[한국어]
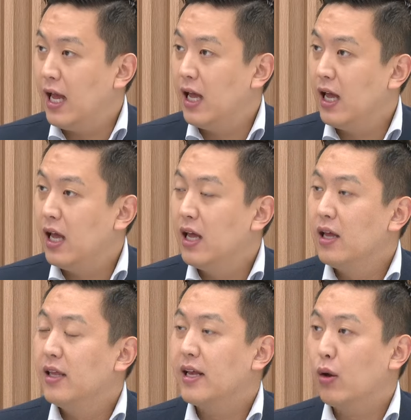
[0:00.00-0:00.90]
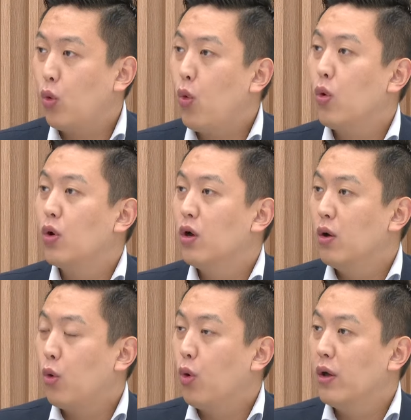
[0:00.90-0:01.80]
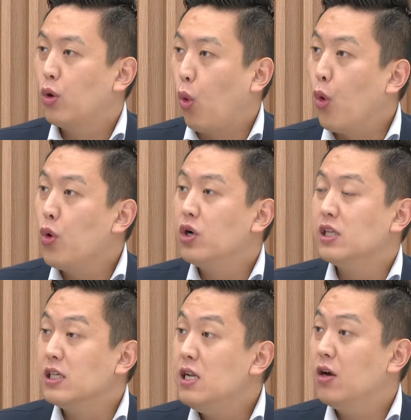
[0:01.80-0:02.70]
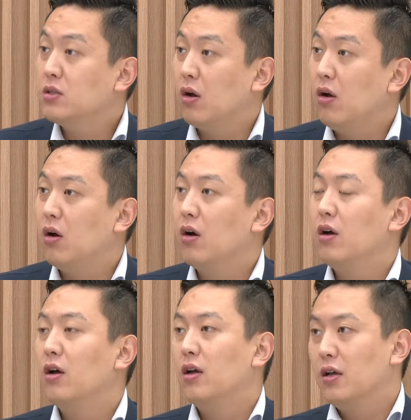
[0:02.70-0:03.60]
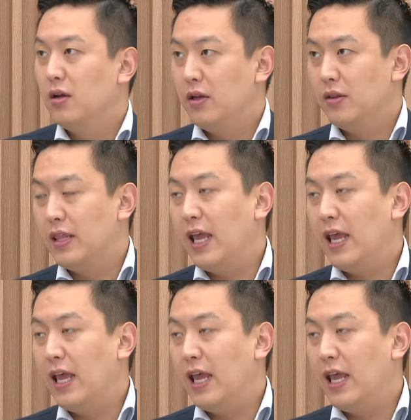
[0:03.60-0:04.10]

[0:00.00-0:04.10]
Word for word: 음. 그러니까 꼭 고용을 늘려서 최선의 고용만 하고 있다 이거죠.